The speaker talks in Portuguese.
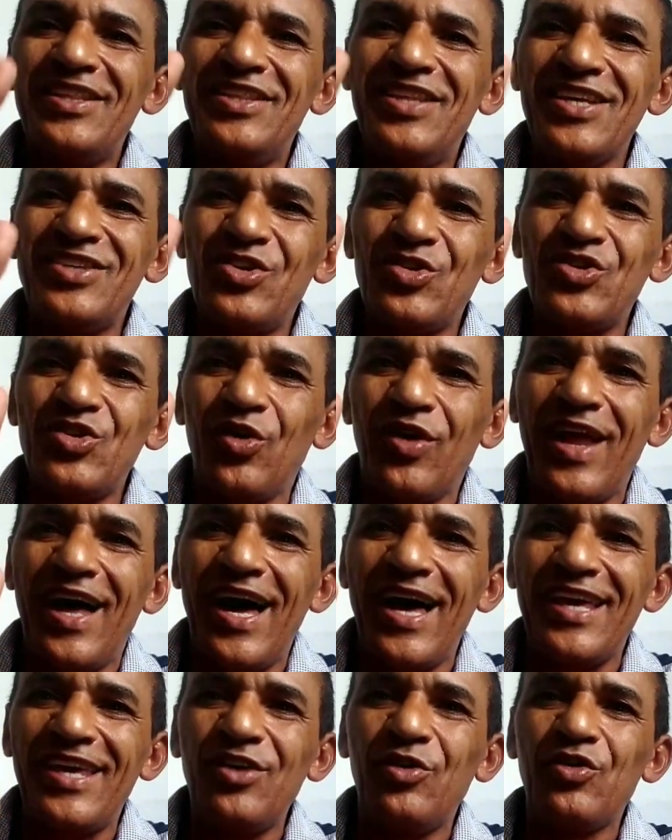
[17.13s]
Deixa o seu
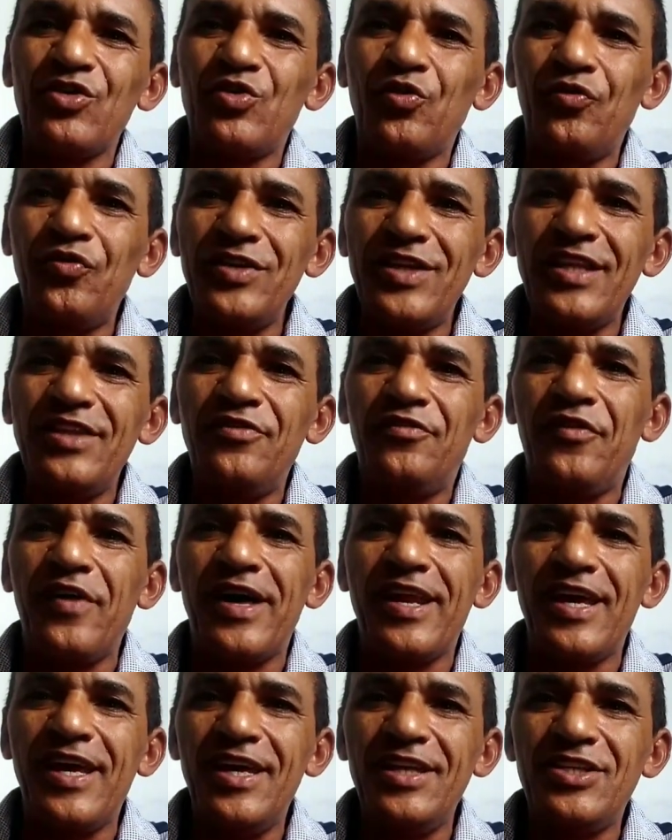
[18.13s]
like. Hoje o vídeo é
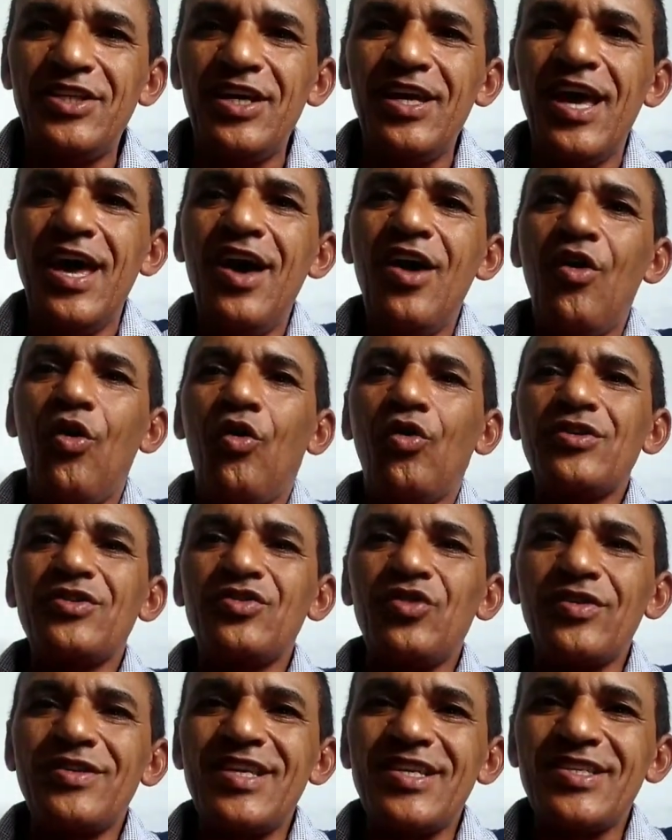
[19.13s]
diferente.
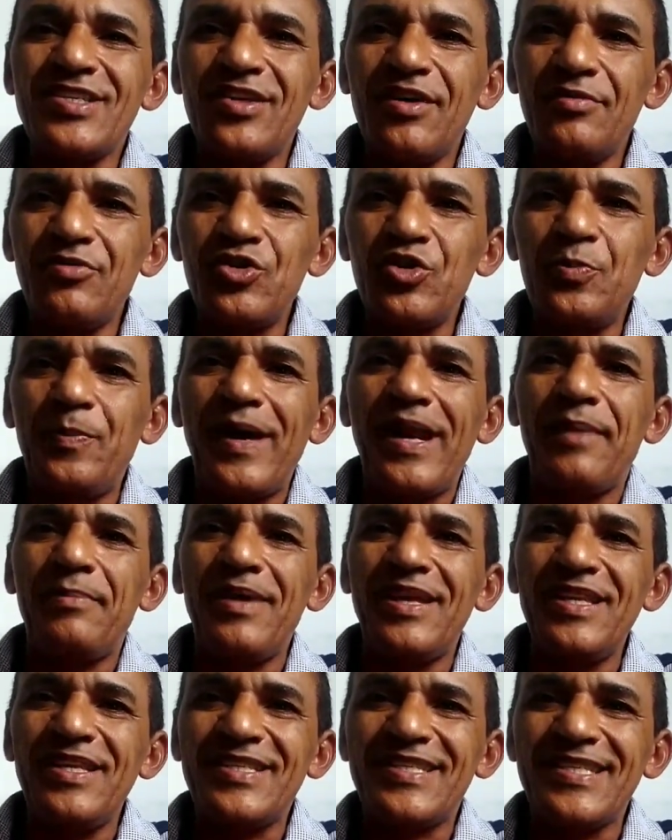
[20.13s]
Hoje nós estamos
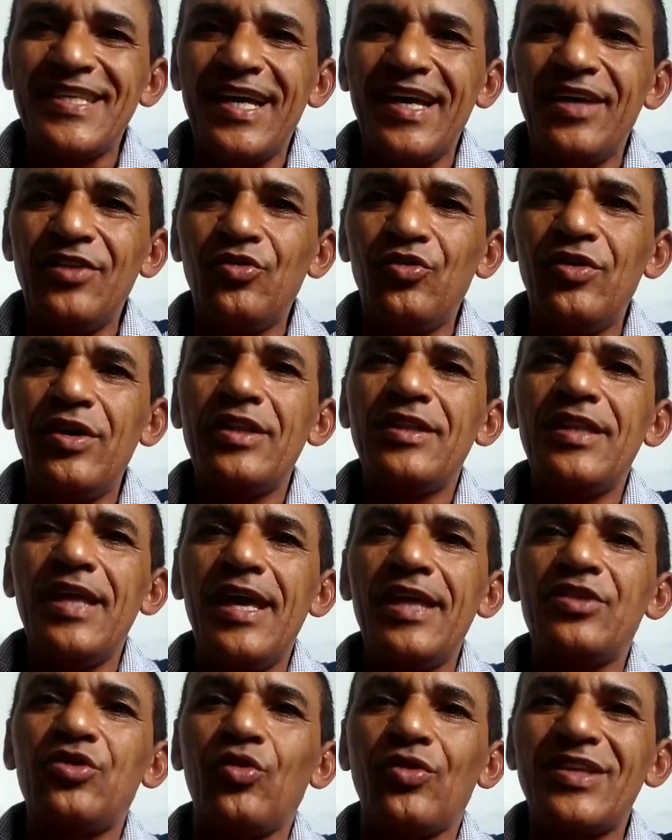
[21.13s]
parabenizando,
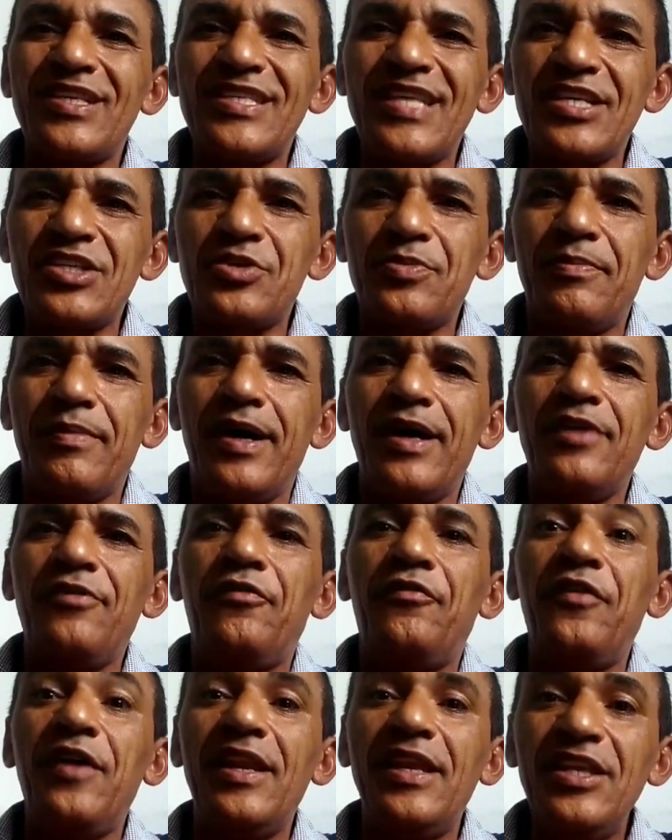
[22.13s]
né, todas as mães,
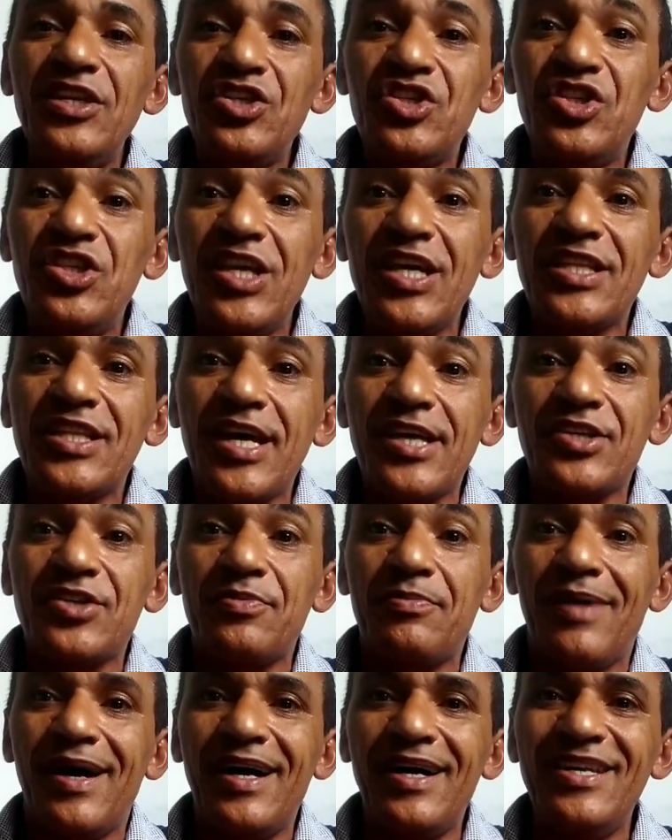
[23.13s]
feliz Dia das
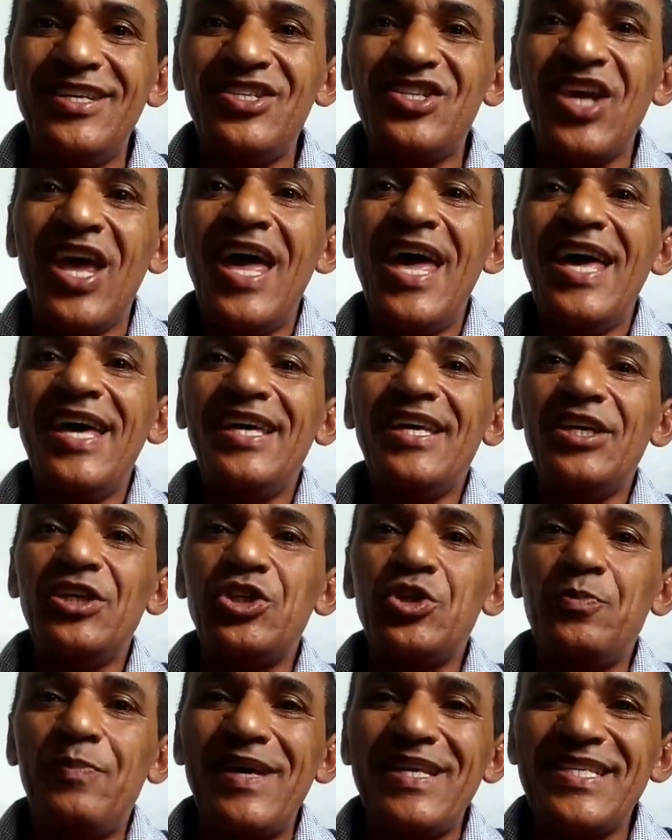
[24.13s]
Mães, em
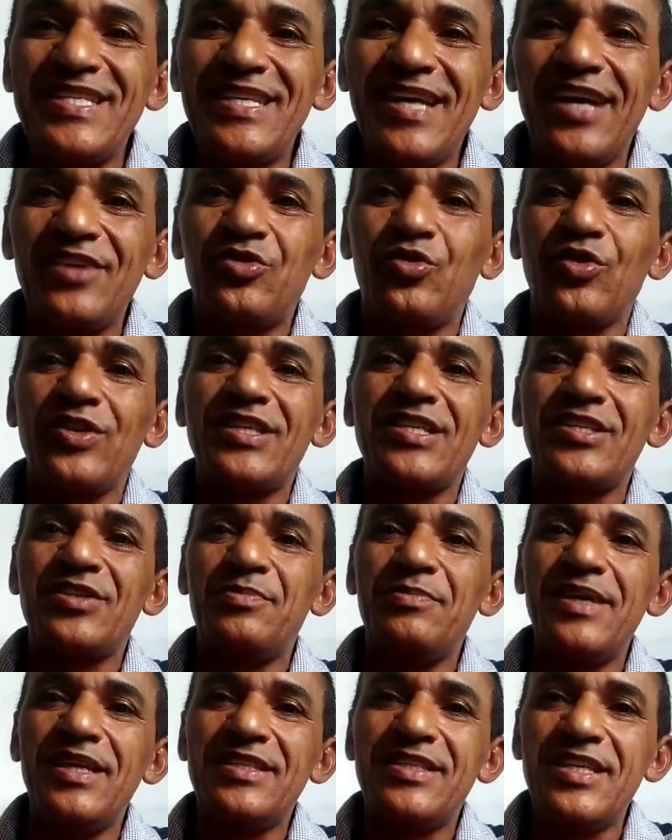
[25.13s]
especial todas as
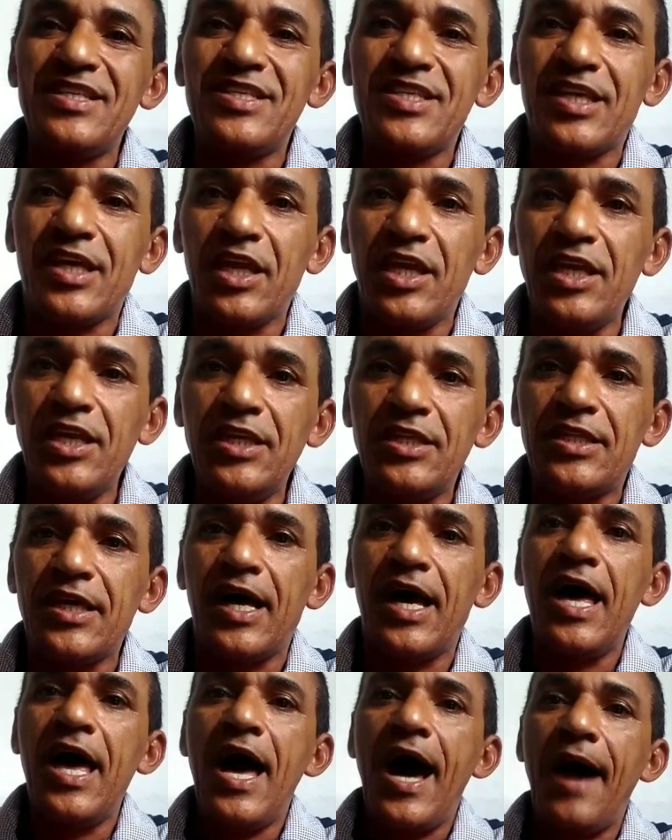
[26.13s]
minhas
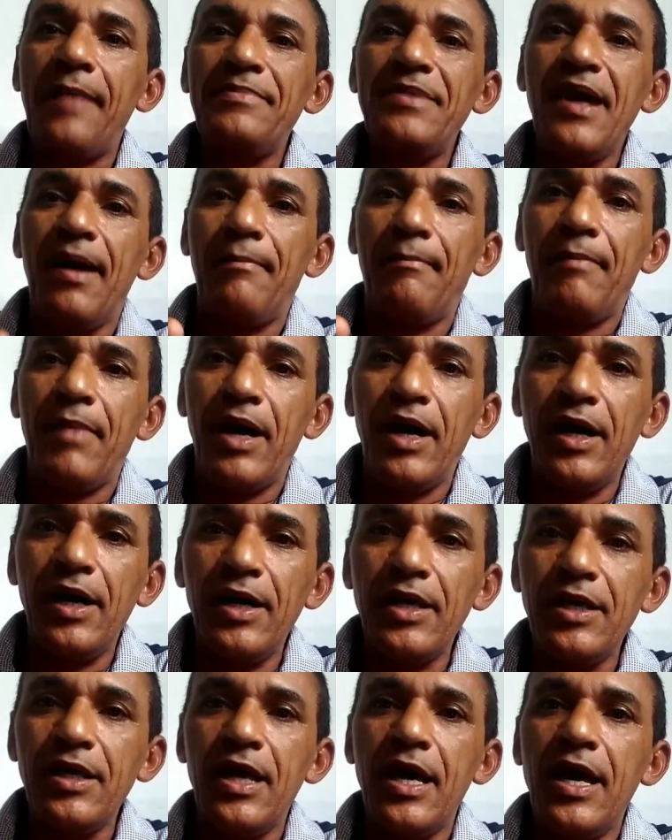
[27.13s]
escritas, a minha
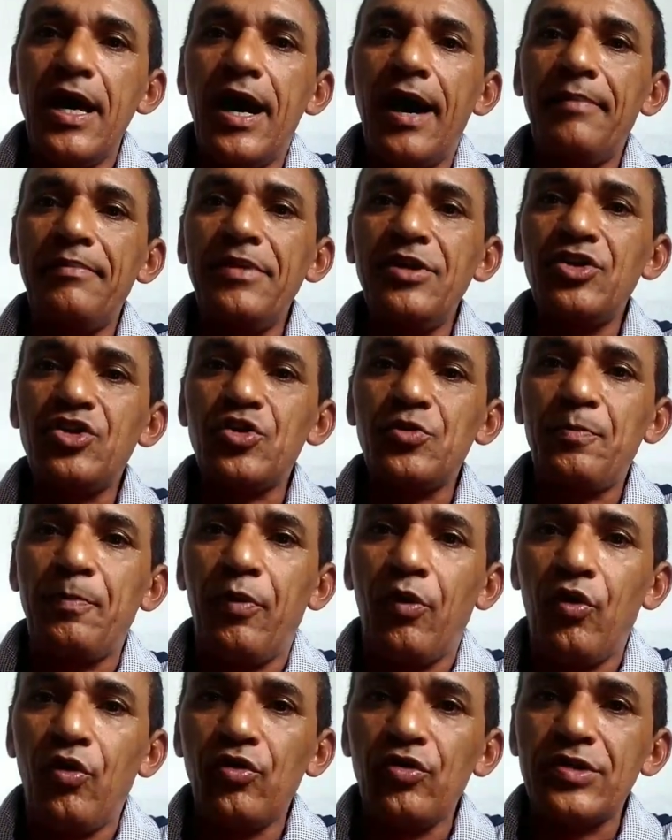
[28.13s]
mãe, a minha
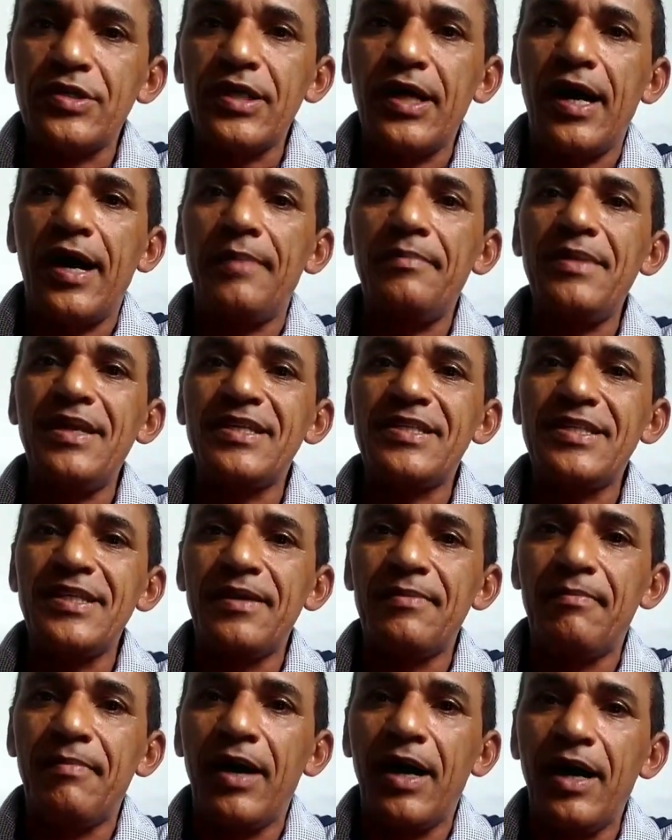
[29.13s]
esposa, as minhas
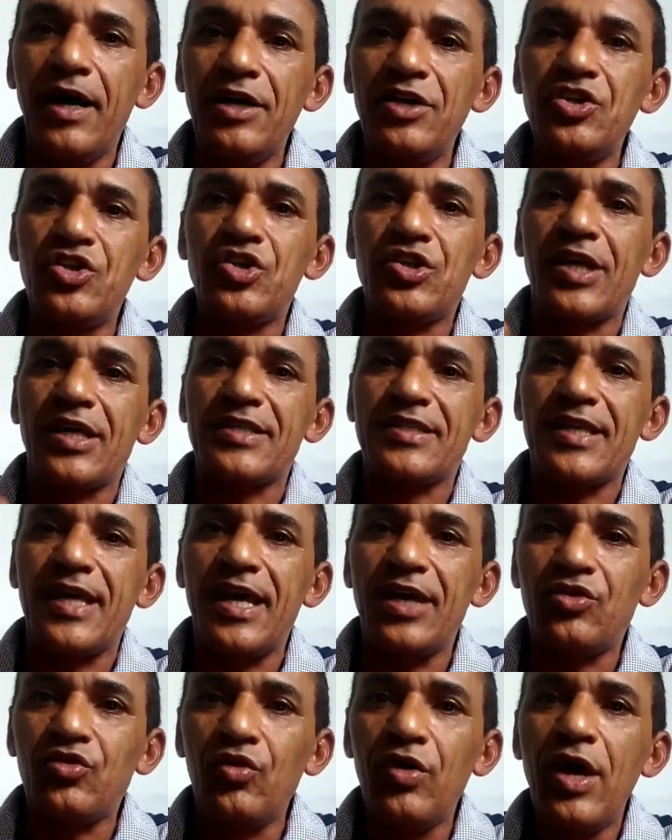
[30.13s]
irmãs, tá
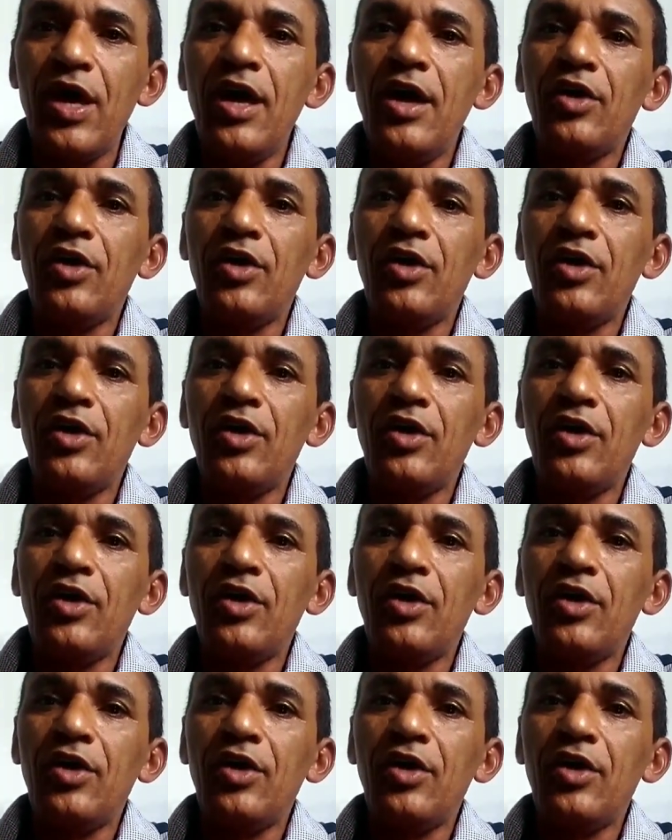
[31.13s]
certo?